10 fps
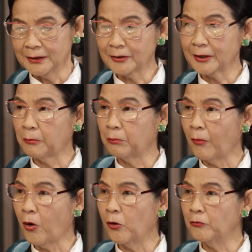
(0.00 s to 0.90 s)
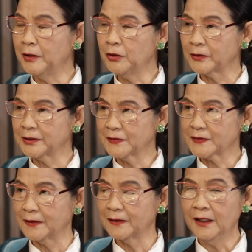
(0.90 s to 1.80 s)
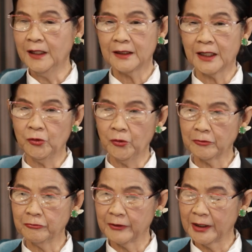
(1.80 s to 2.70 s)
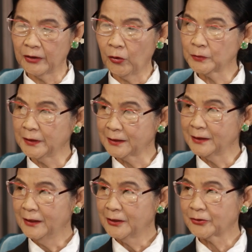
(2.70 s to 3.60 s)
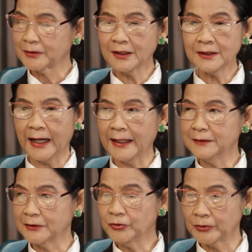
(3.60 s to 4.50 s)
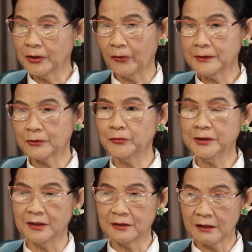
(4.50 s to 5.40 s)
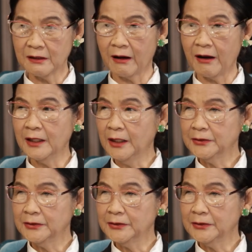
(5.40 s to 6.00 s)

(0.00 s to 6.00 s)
thì nó đồng bộ với luật dân sự là luật về hộ tịch rồi tất cả những chuyển đổi người ta quy định rất rõ